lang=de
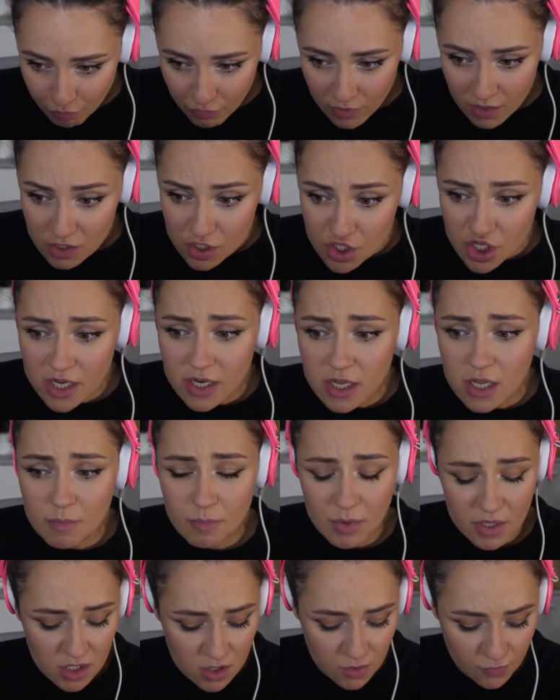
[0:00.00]
Jenny,
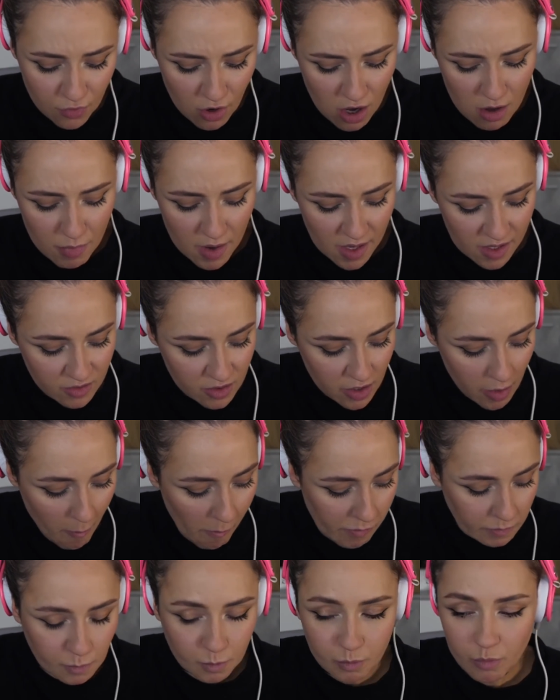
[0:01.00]
bin ich voll bei dir.
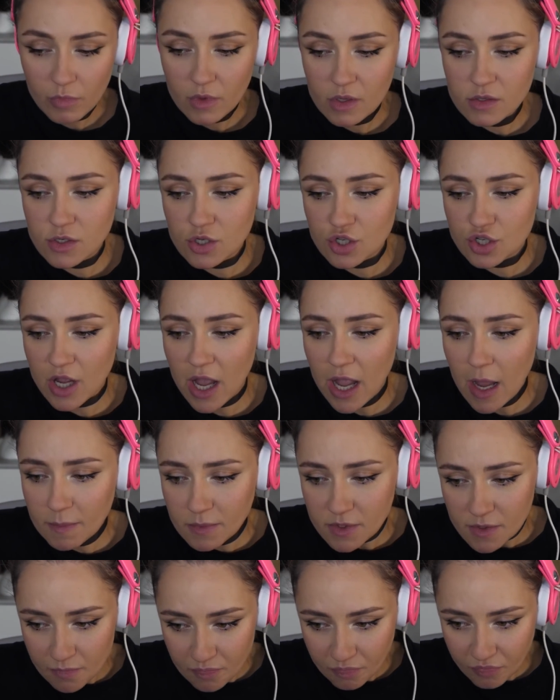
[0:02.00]
Sie
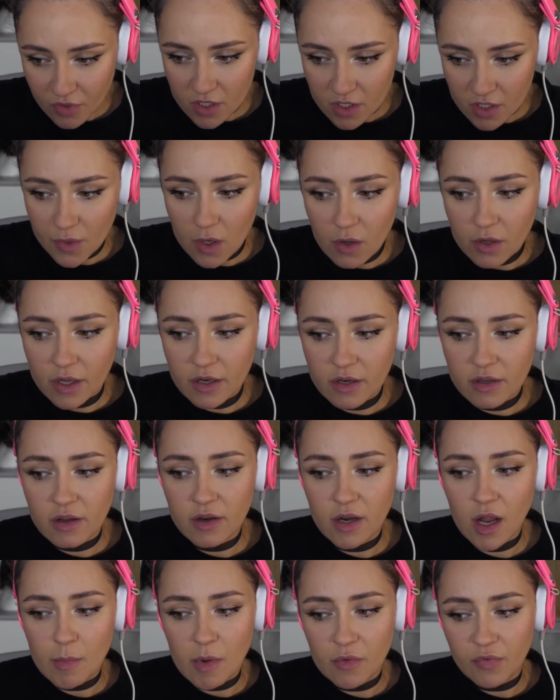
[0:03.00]
schreibt, ich will auch keine
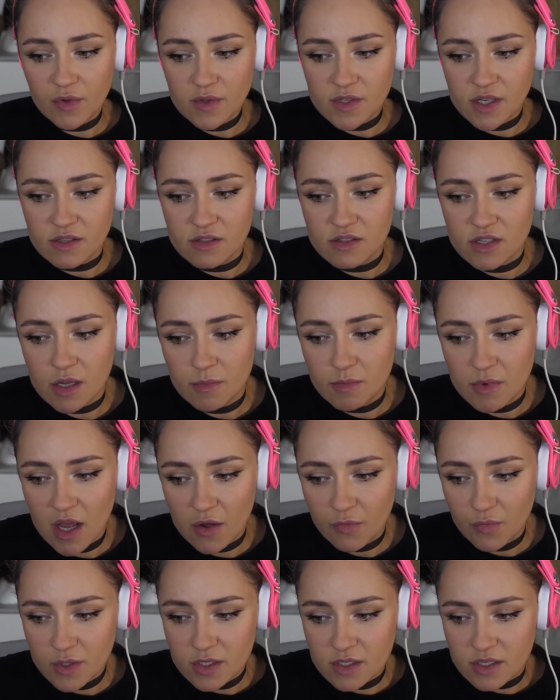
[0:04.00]
Kinder, aber finde es extrem
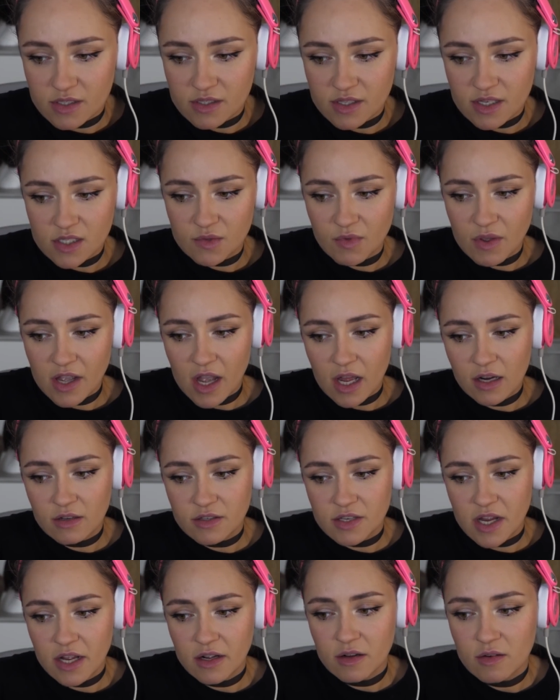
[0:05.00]
nervig, dass deswegen alle
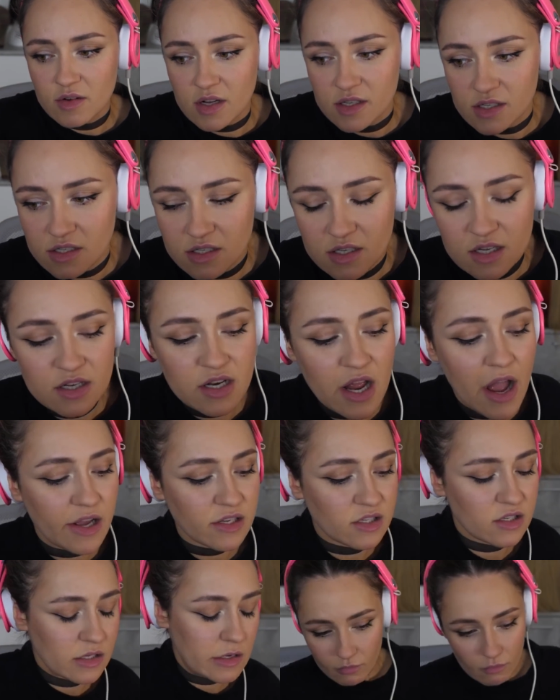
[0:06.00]
denken, dass ich Kinder
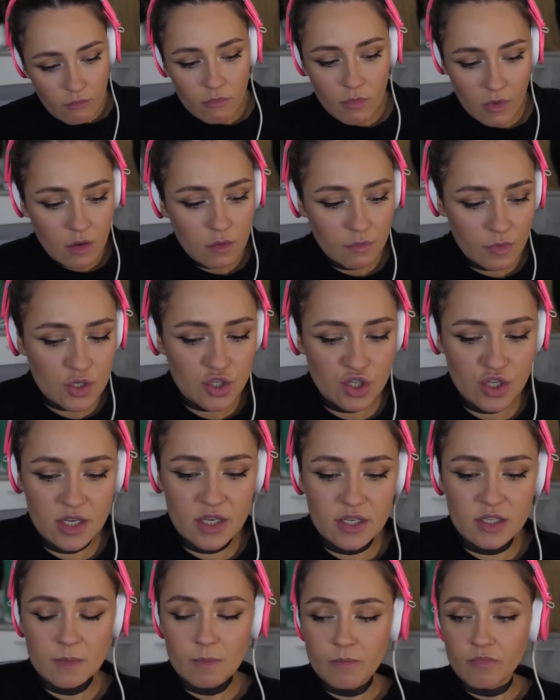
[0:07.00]
hasse. Verstehe
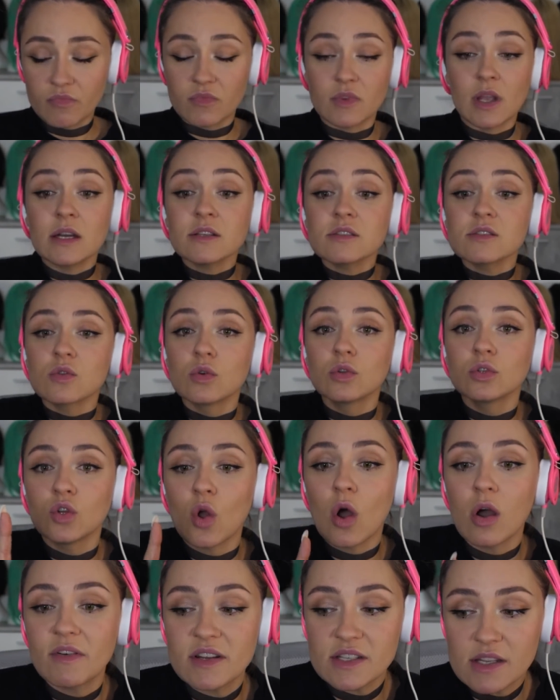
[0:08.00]
ich. Das und
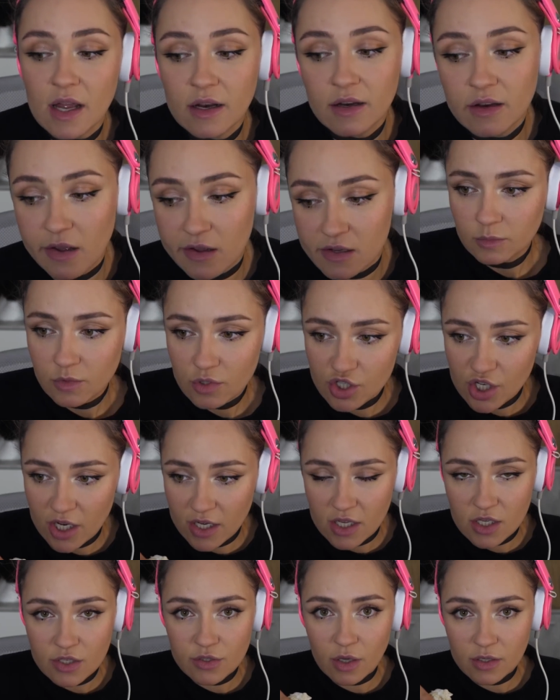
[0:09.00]
noch was anderes,
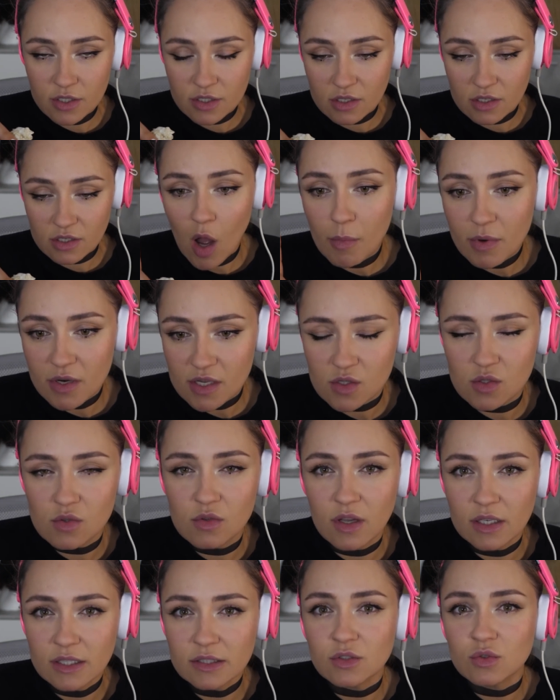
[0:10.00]
Jenny. Ich, ich glaube, das
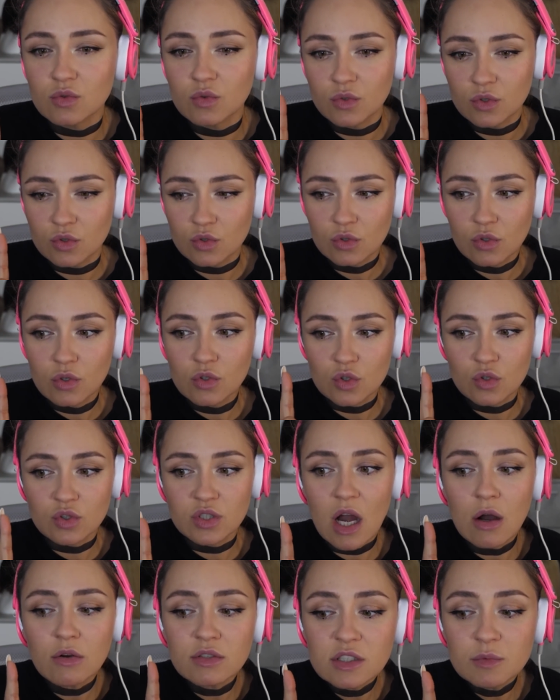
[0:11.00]
kannst du zu
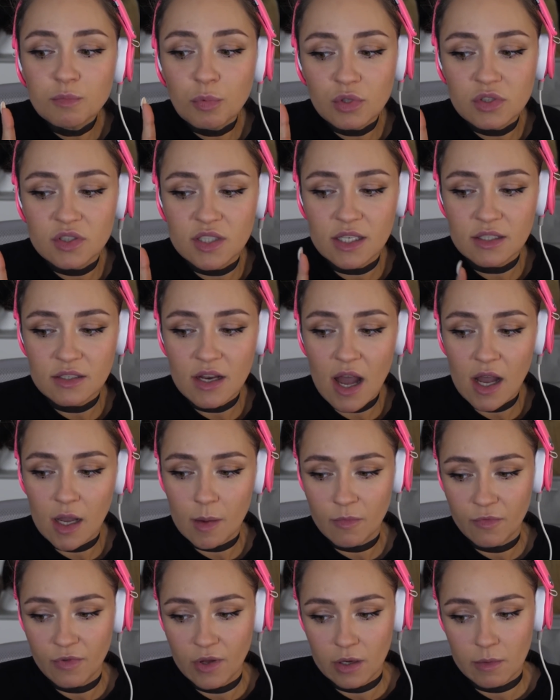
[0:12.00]
1000 Prozent
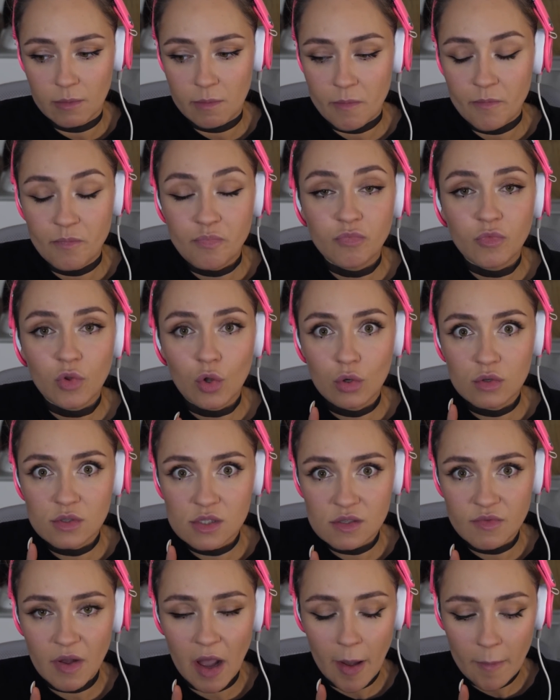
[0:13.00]
nachempfinden. Und
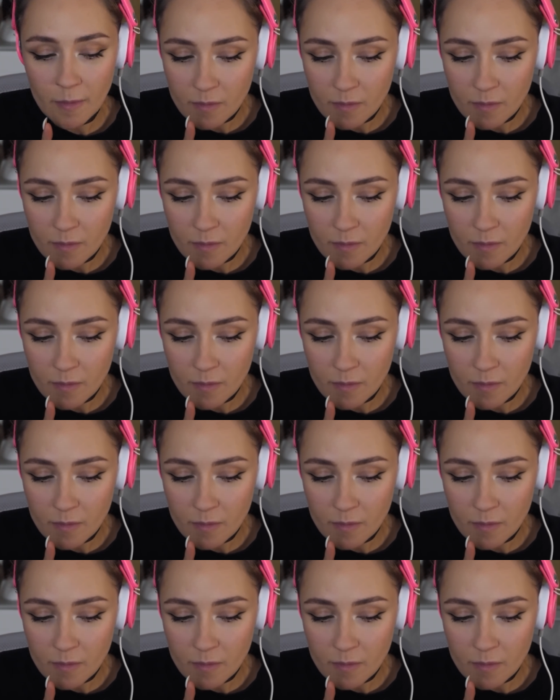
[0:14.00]
zwar,